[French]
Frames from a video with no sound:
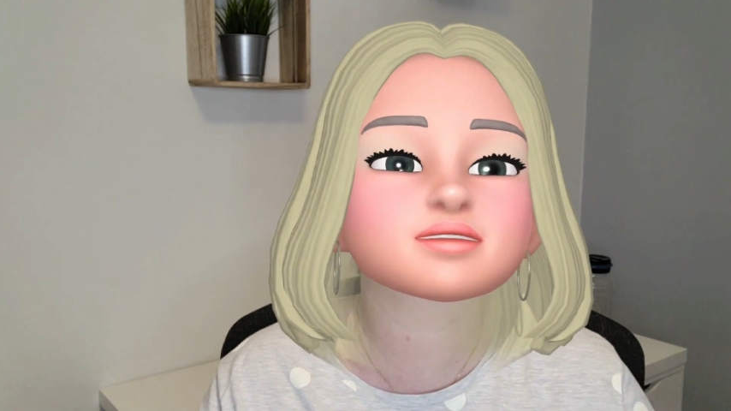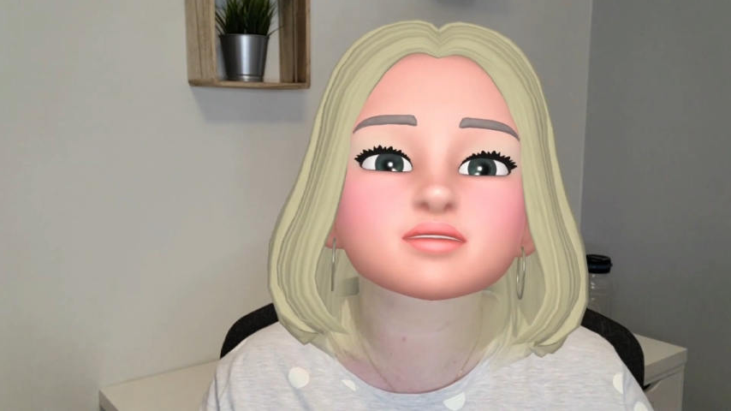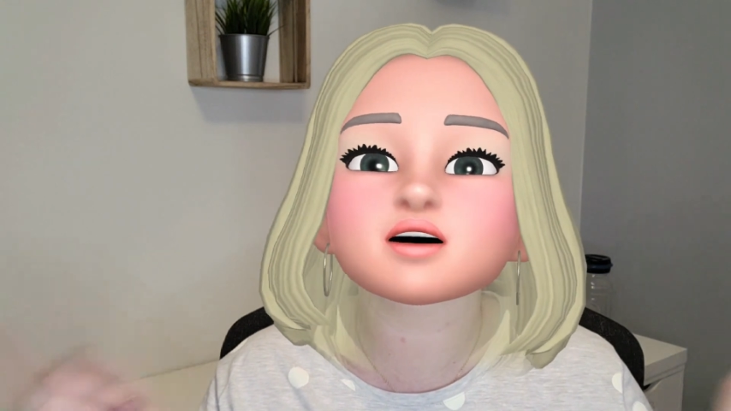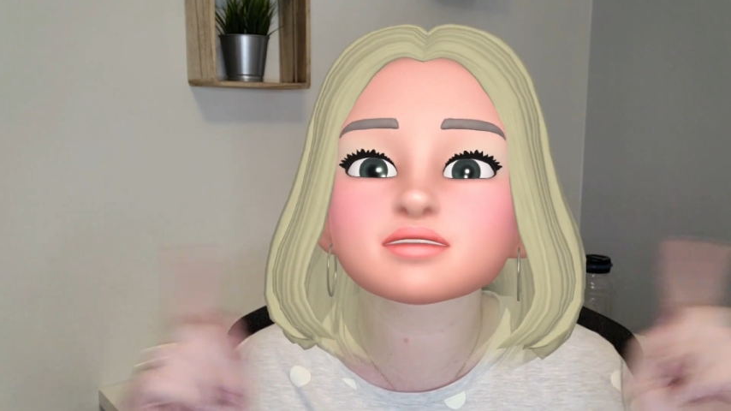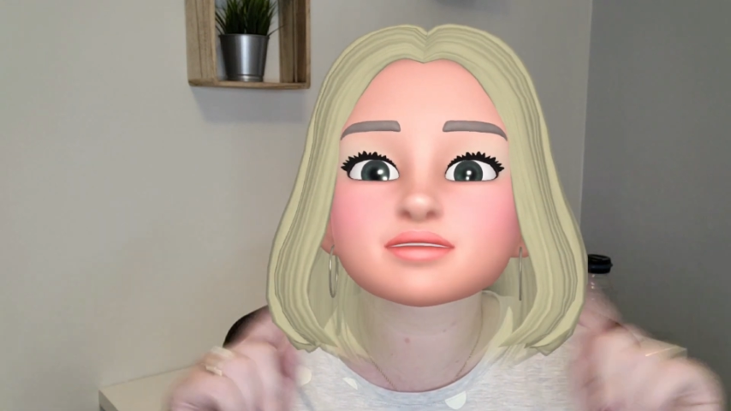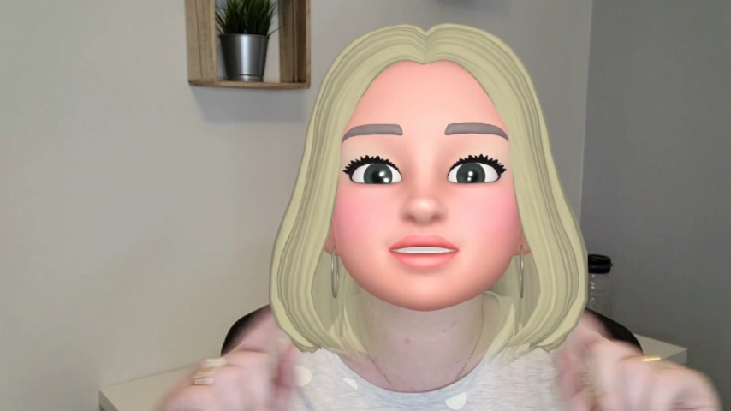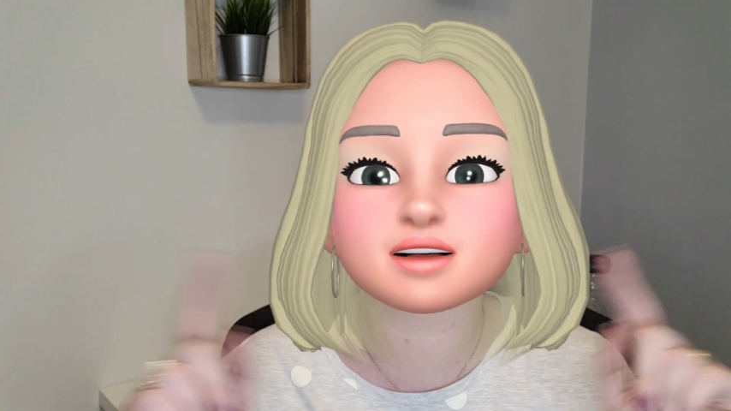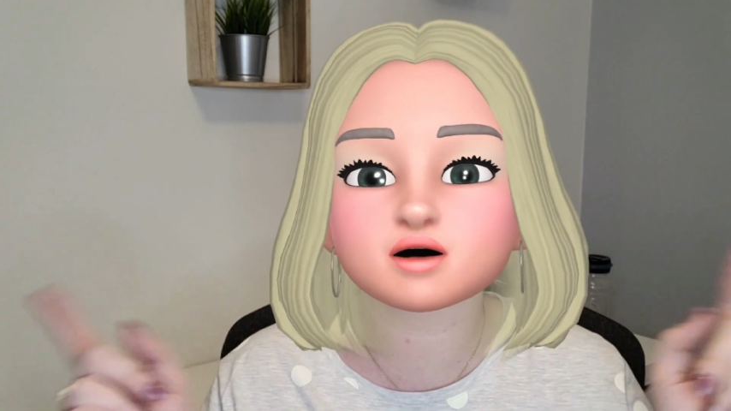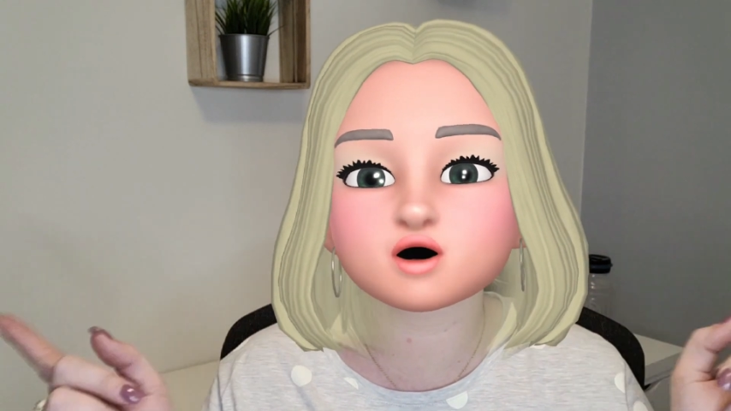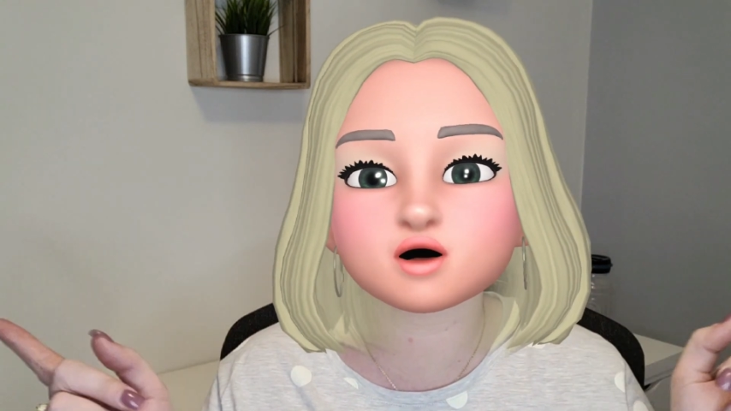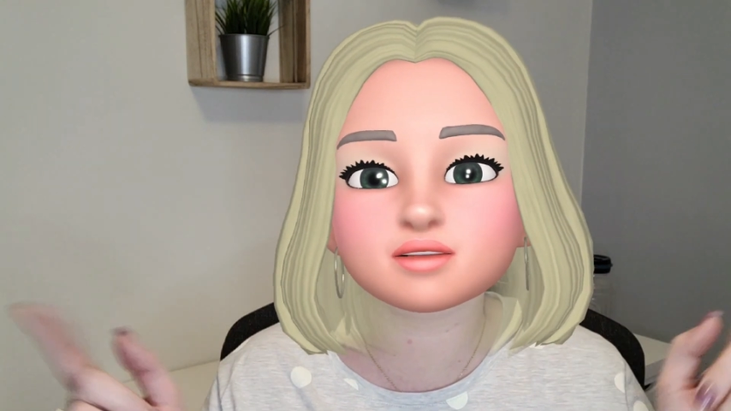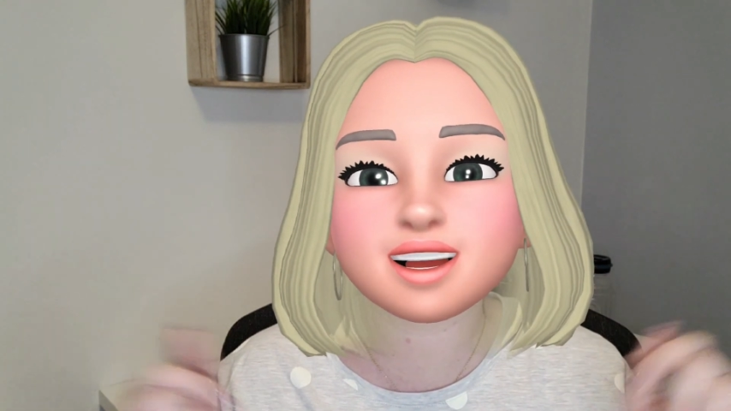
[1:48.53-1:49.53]
vous l'avez
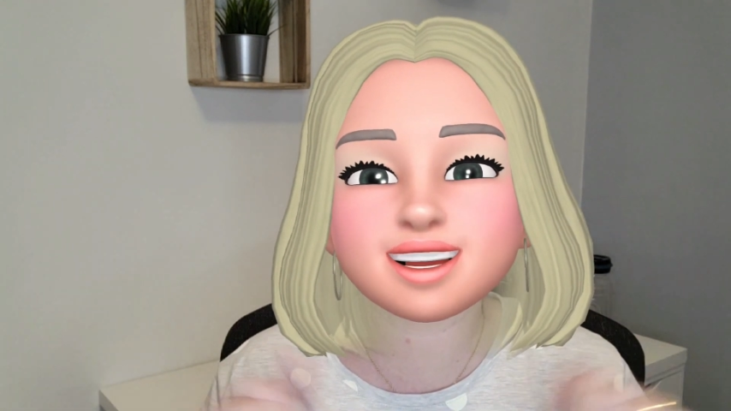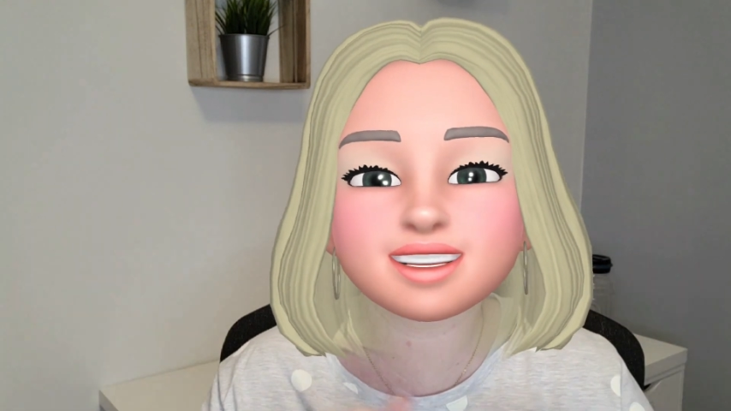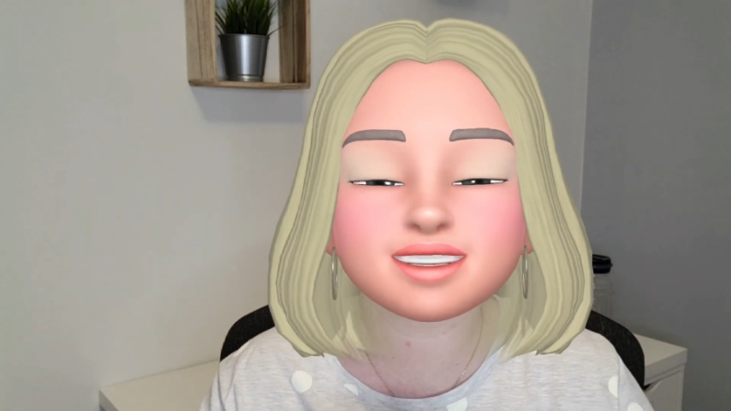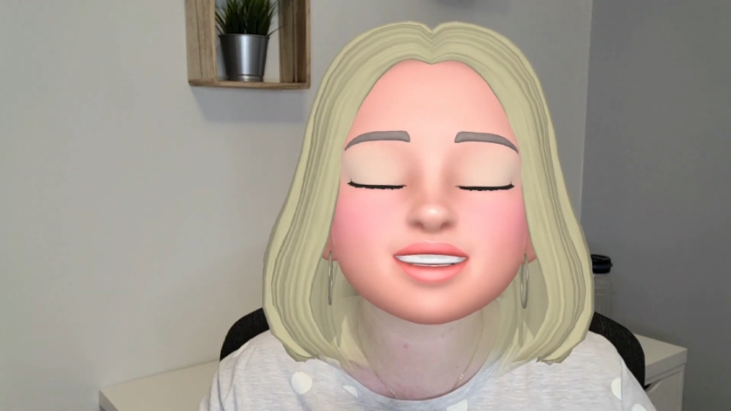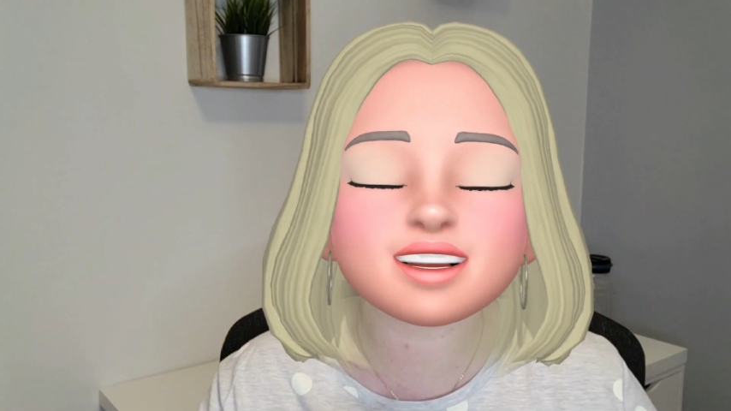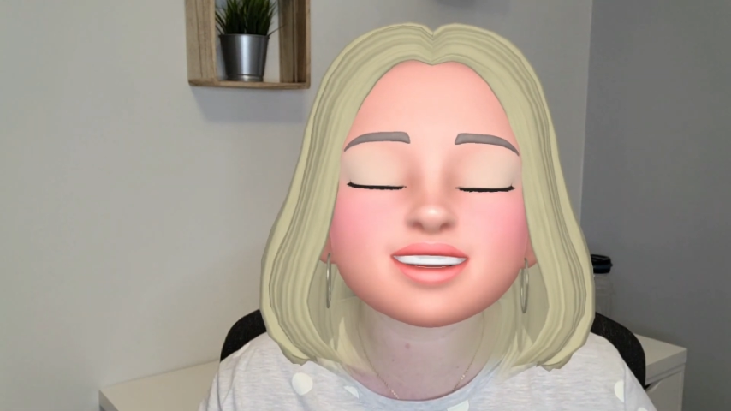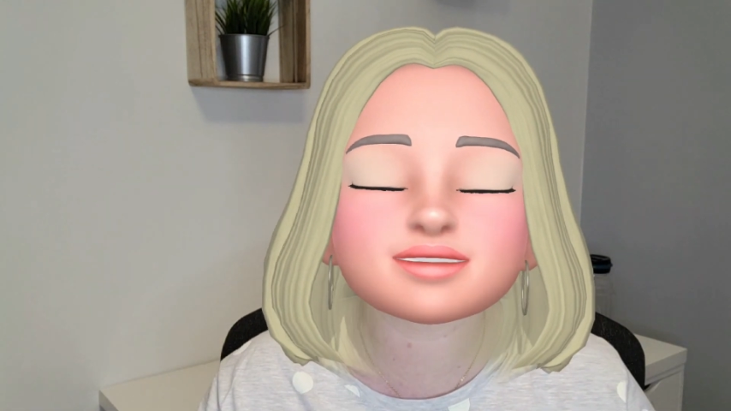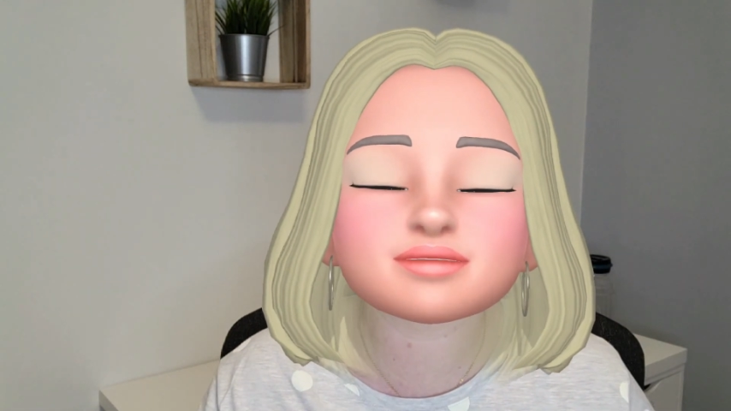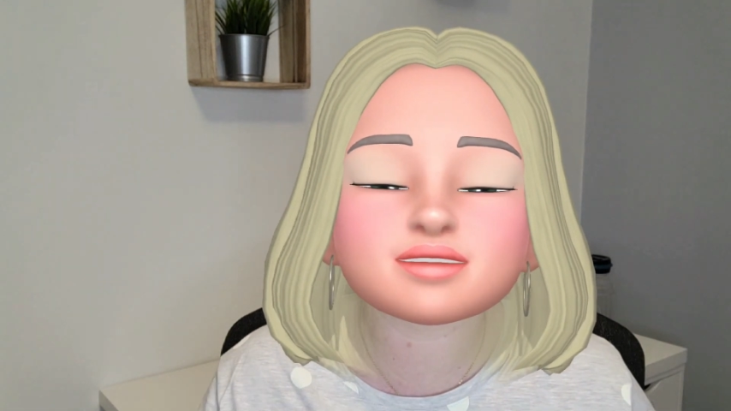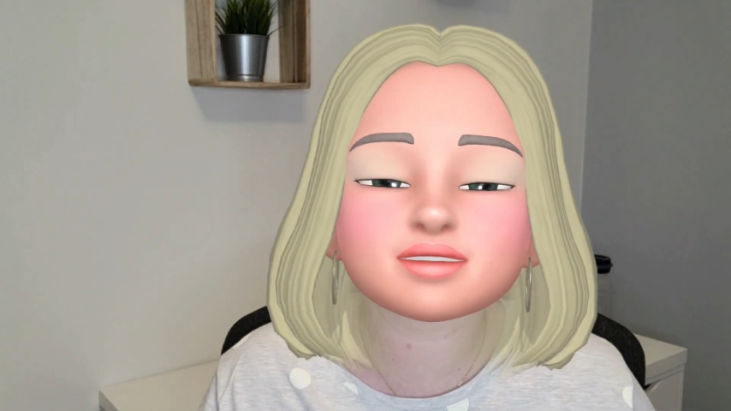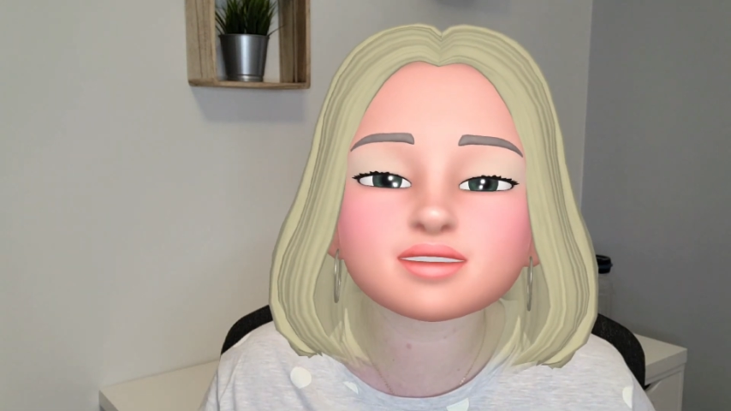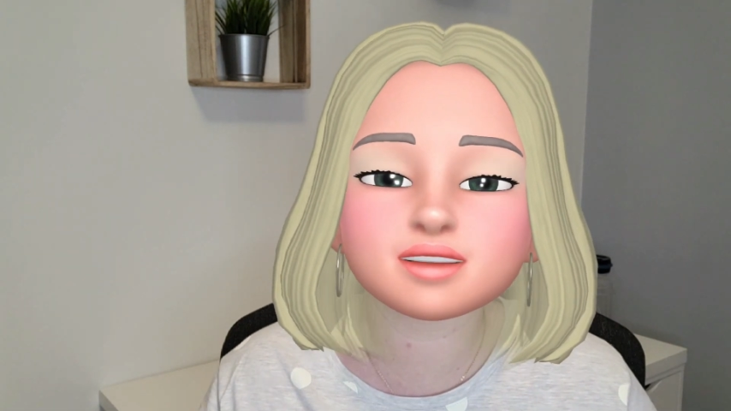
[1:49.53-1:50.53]
euh, remarqué, vous avez été
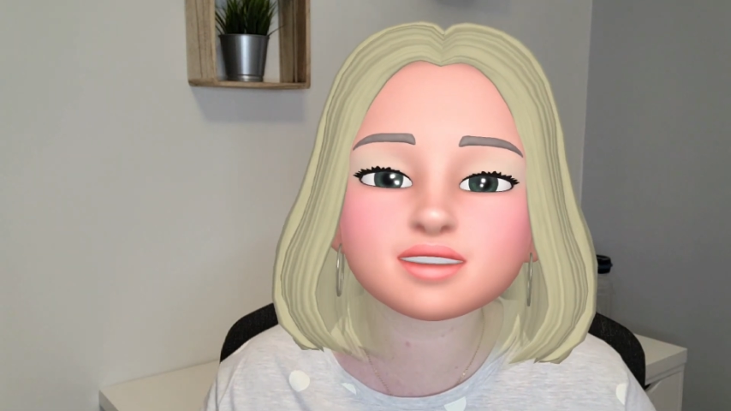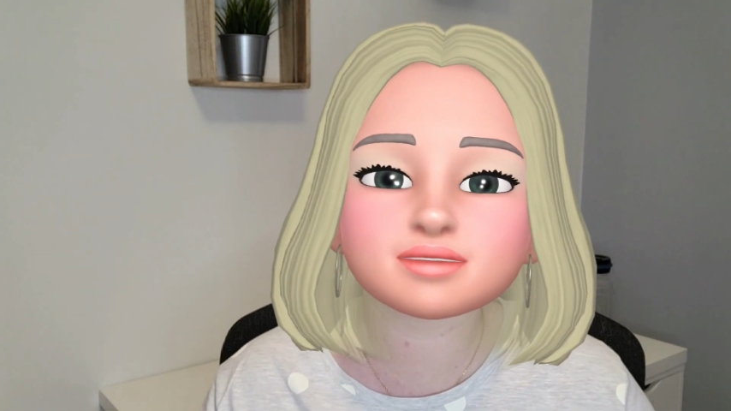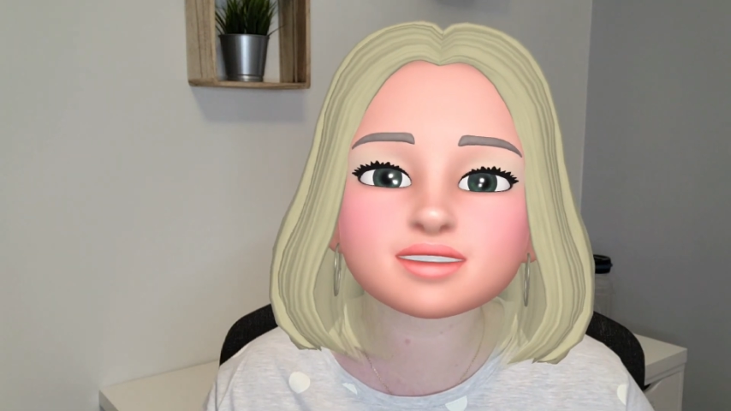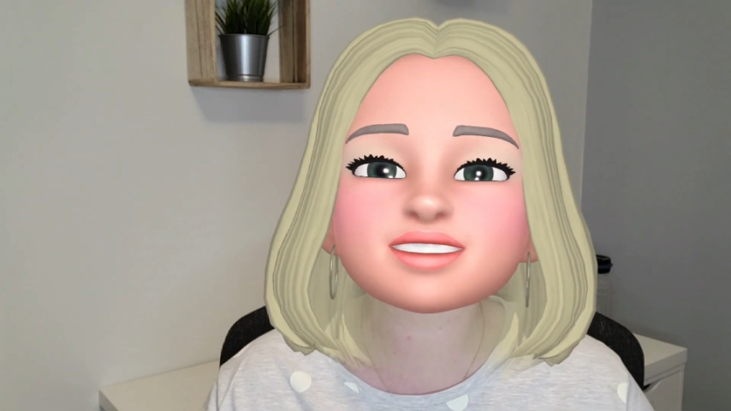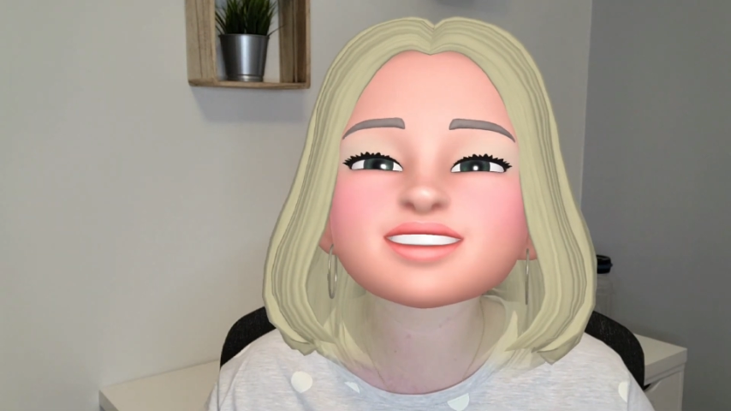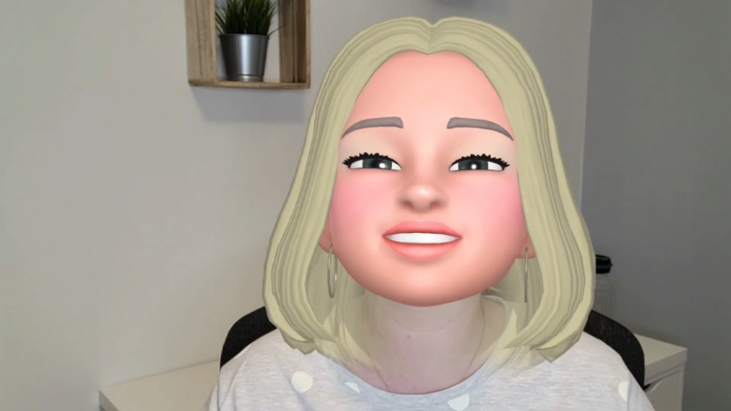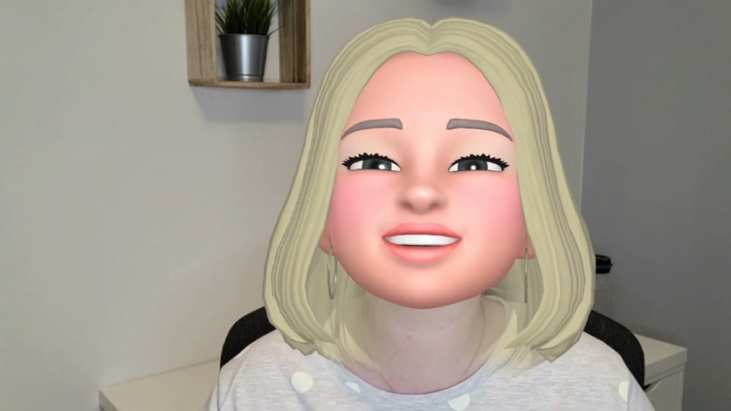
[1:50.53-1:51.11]
beaucoup à me le dire,